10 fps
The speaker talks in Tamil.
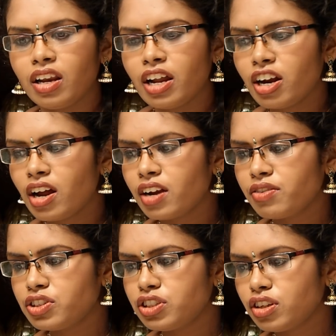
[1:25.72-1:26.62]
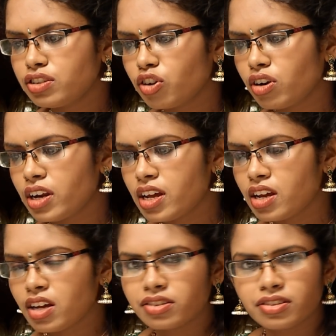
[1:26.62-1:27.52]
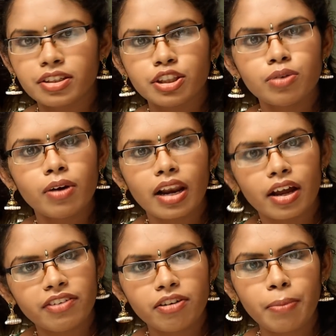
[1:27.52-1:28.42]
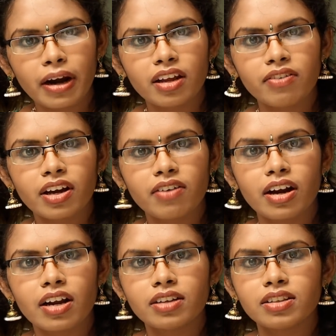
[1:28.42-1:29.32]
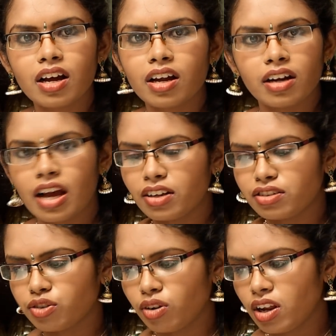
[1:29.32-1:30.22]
கல்யாணம் விஷயத்த சொல்லி சித்துவோட லைஃப பணிய வைக்க வேணான்டா நான் அதை